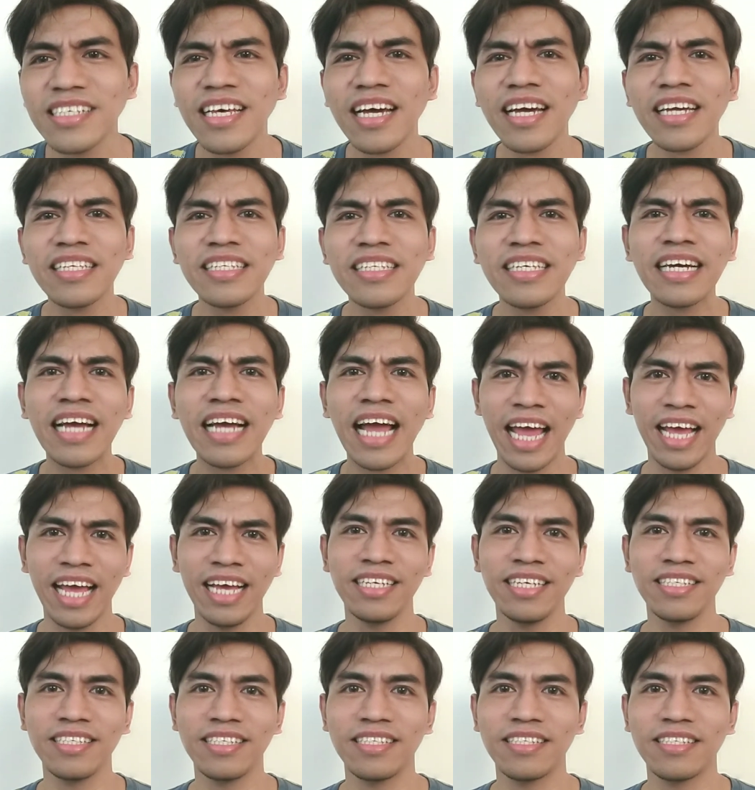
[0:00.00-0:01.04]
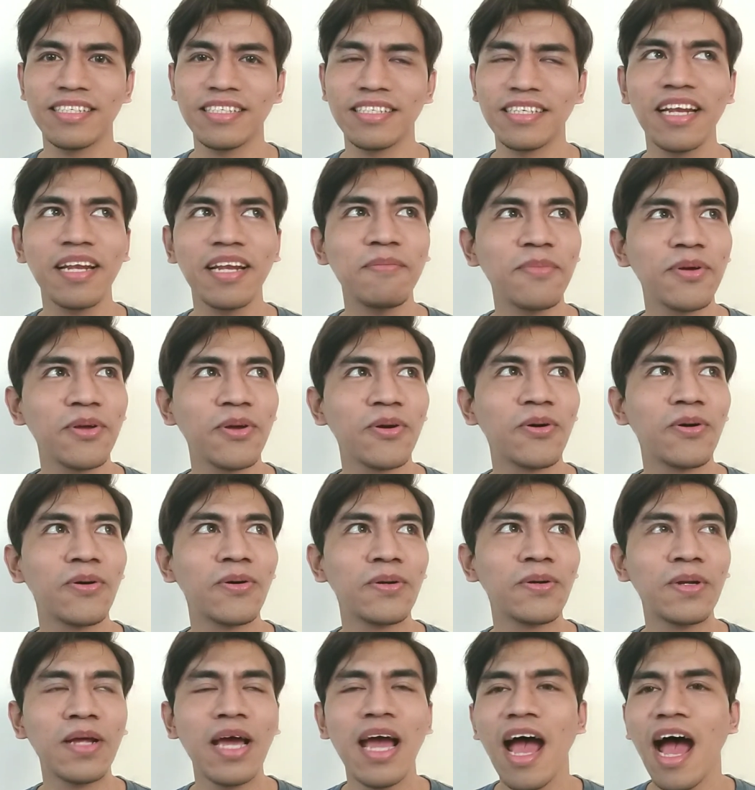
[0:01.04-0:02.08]
sakit niya guys. Alam mo
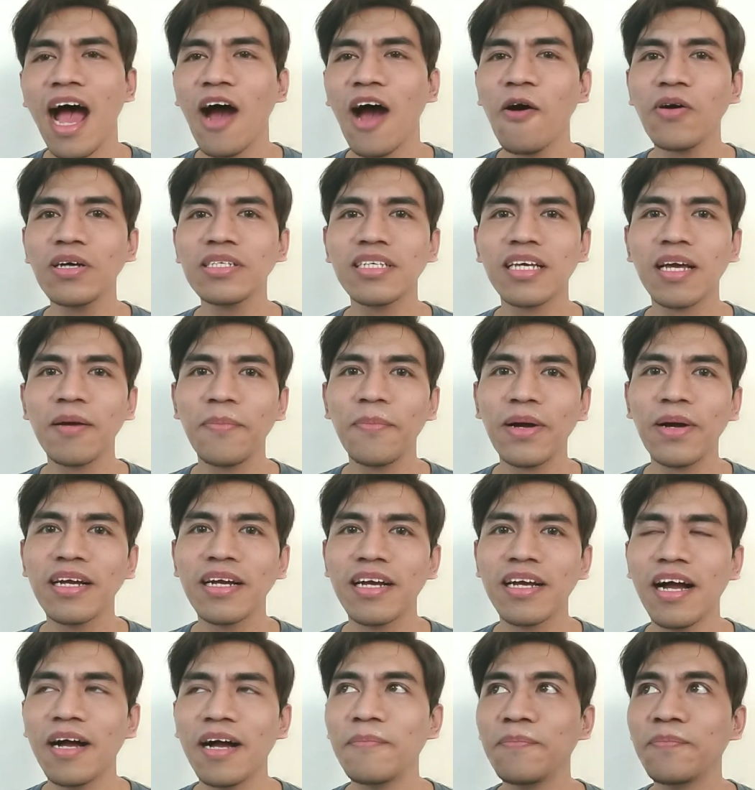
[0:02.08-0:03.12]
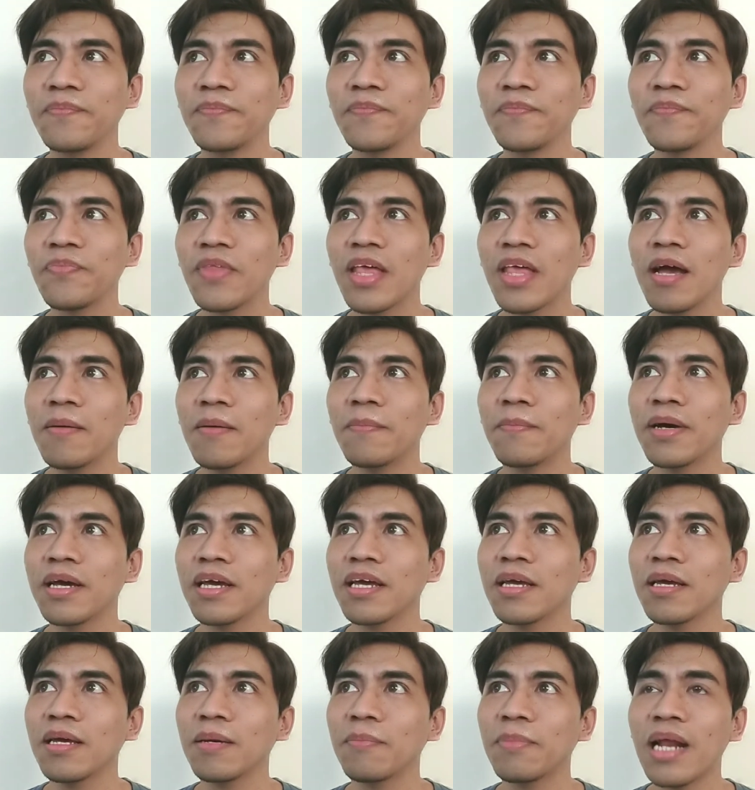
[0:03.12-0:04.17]
yun. Ako kasi kapag um,
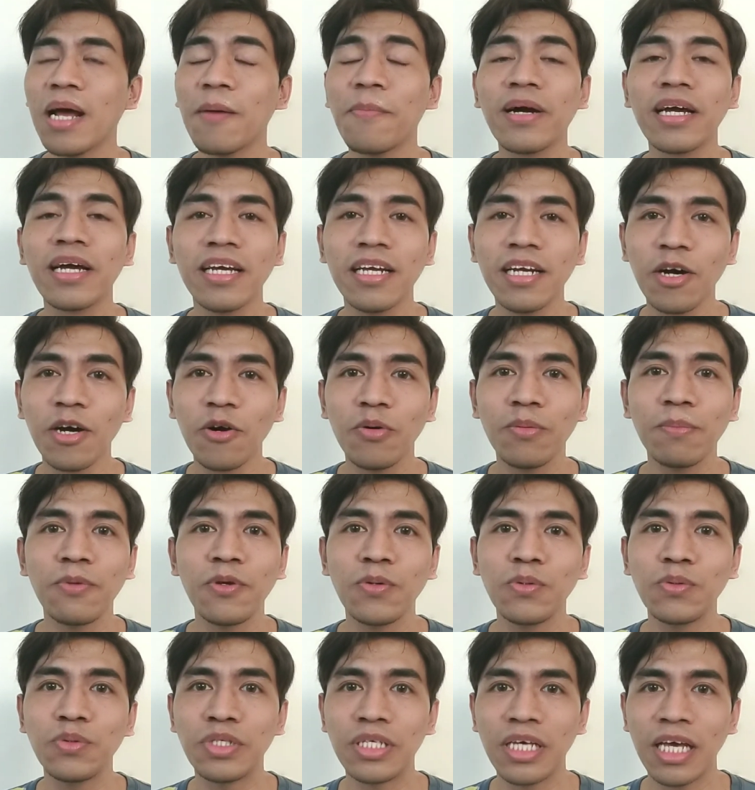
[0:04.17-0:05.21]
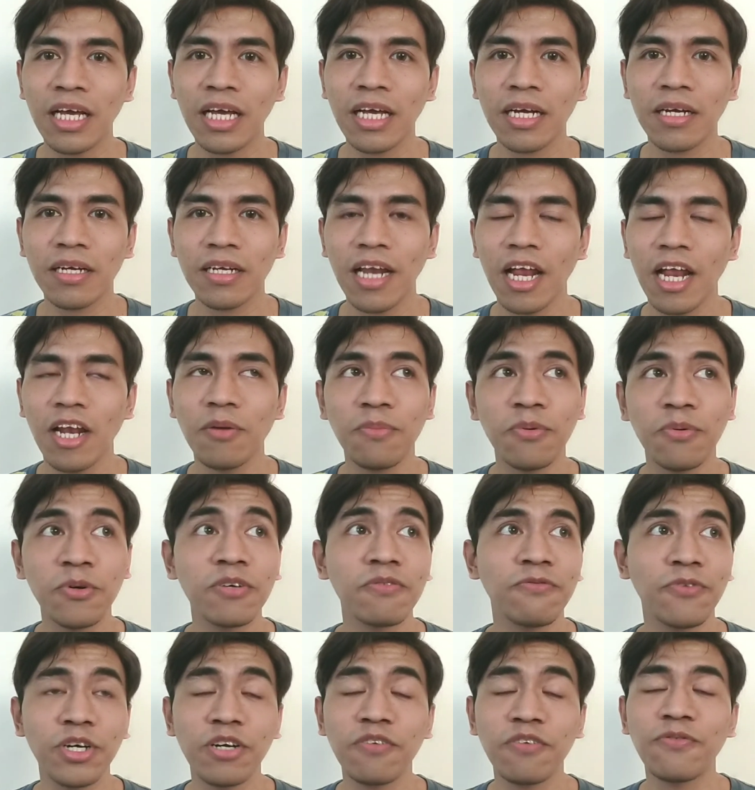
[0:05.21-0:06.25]
may pinapakinggan akong music, lalo for,
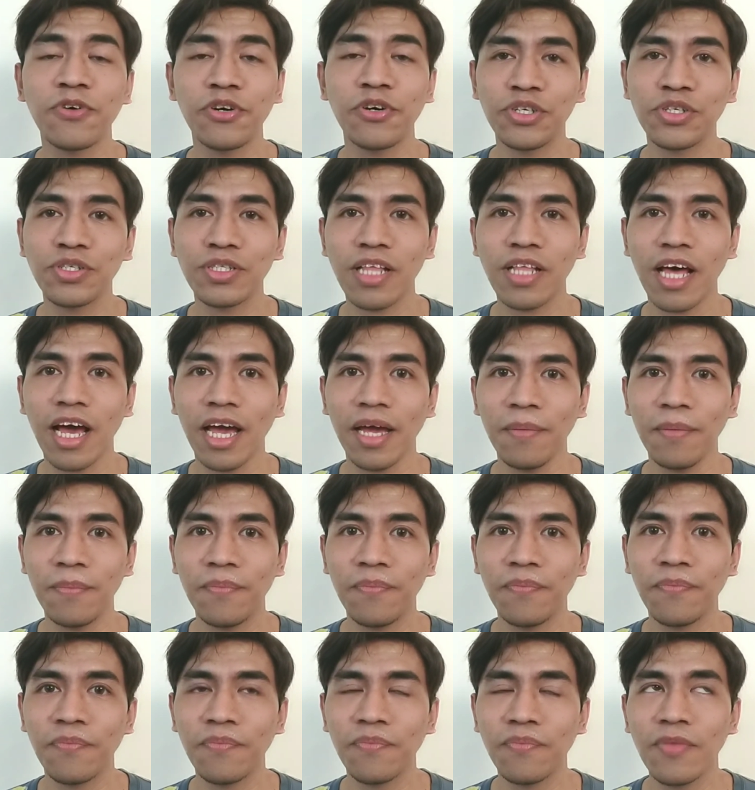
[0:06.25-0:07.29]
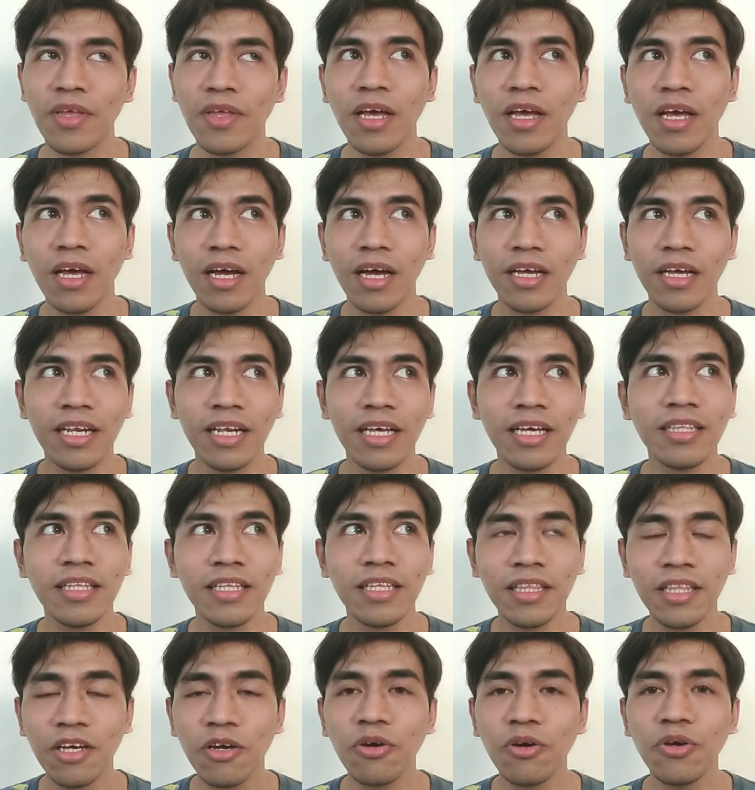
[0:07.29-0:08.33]
for the first time,
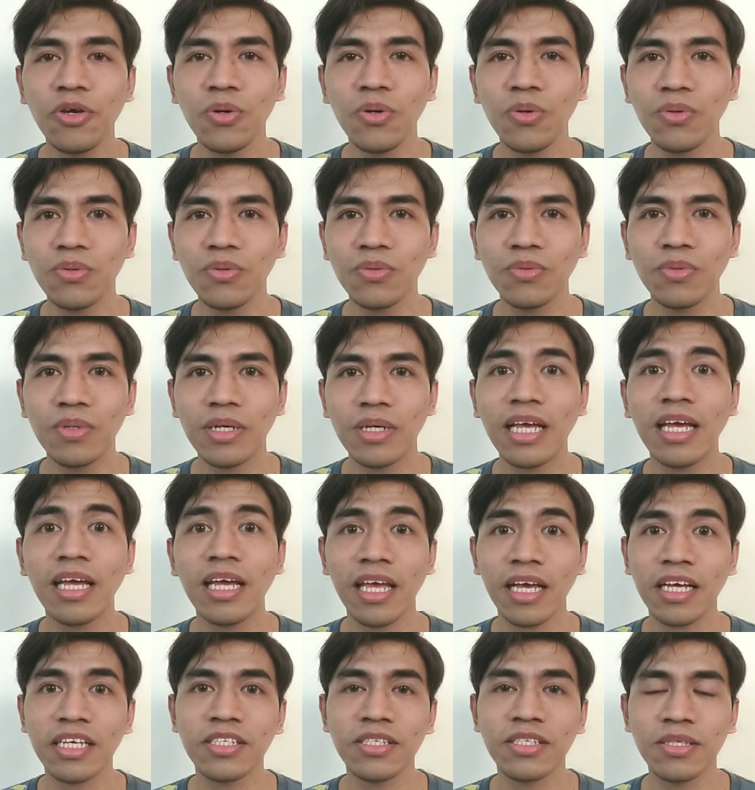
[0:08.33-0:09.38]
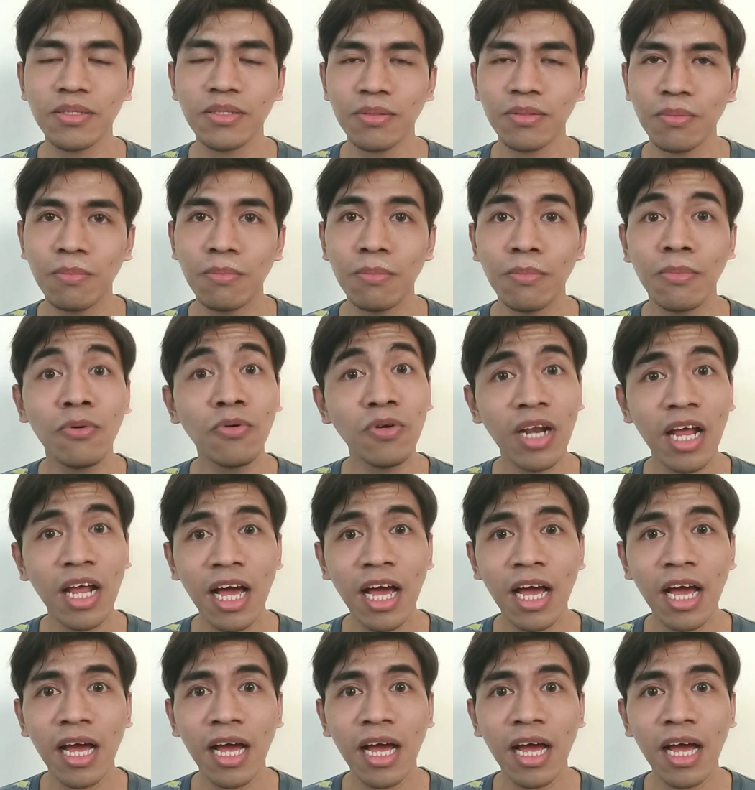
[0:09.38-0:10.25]
iniintindi ko yung lyrics muna,